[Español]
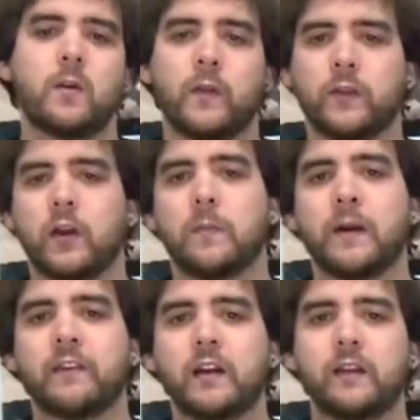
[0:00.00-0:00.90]
Y cuando te
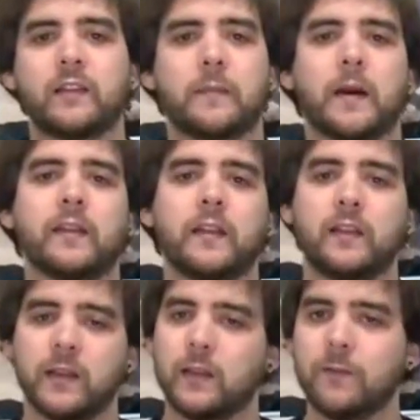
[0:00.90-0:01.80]
lo pasas, te
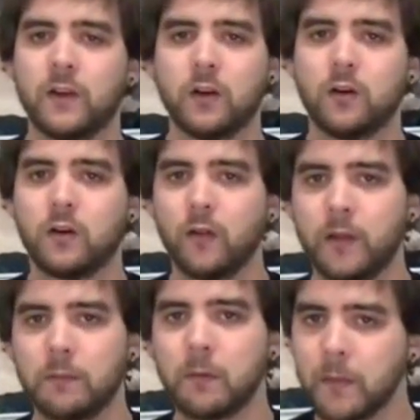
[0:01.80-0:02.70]
aparece el
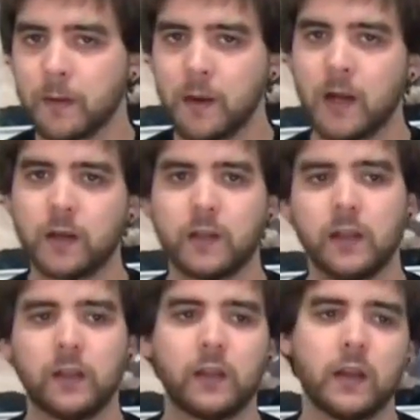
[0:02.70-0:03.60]
científico de Bomberman que
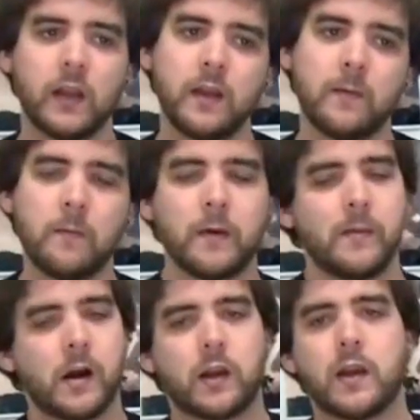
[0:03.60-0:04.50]
te dice, hey
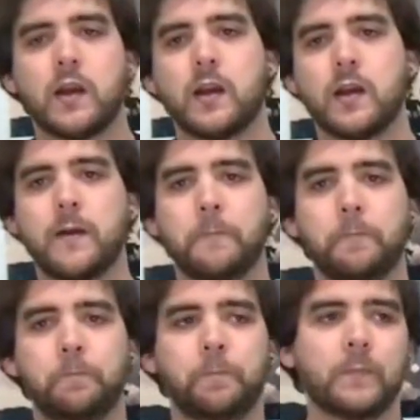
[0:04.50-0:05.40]
Bomberman,
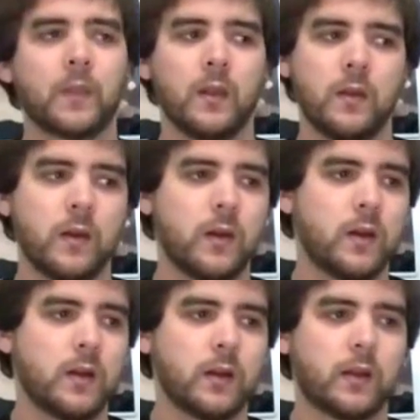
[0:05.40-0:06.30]
que,
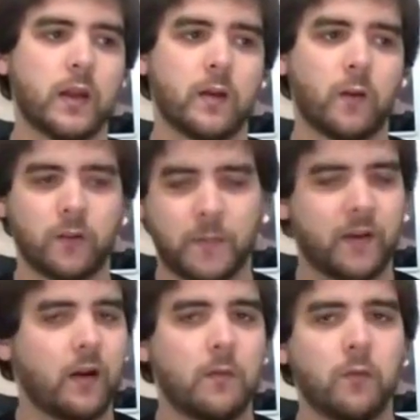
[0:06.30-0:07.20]
mm, que cuando te
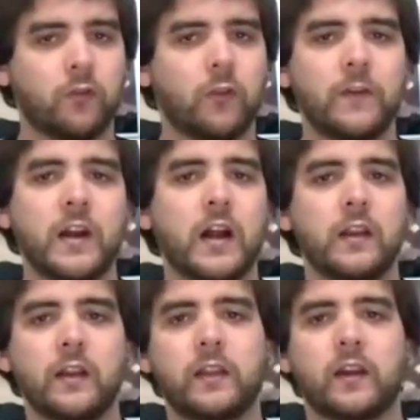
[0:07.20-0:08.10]
pasas al monstruo
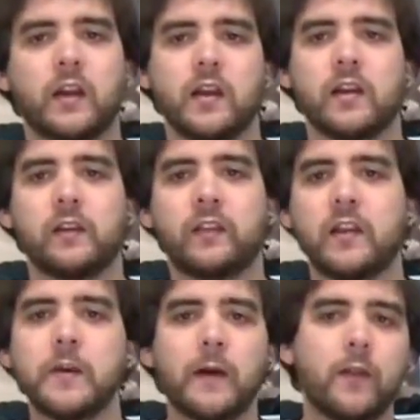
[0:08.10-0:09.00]
final, te dice que
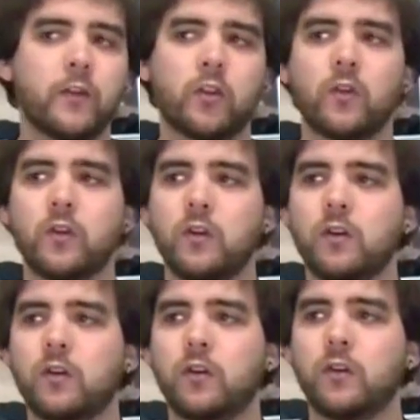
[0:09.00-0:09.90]
se han llevado todos
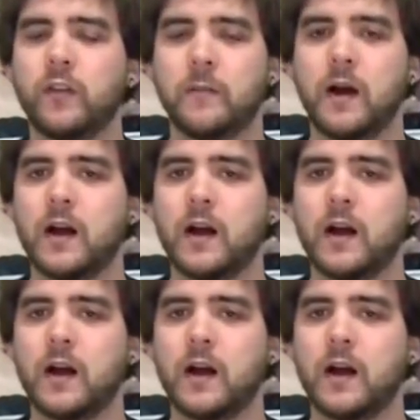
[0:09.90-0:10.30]
los